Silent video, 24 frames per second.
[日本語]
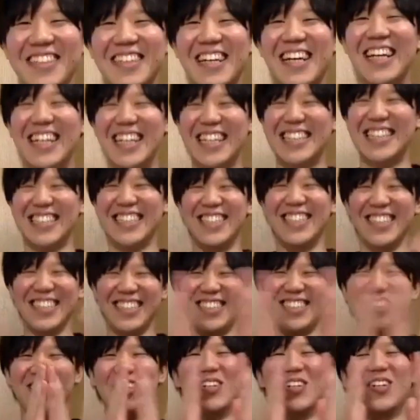いです。な
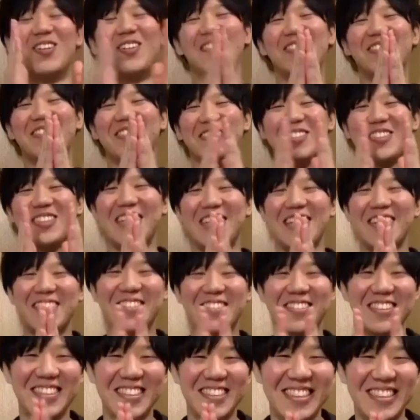んか、
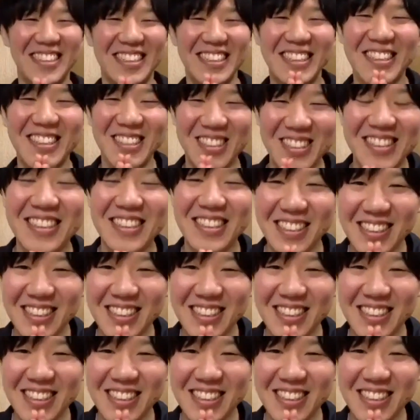やりたいで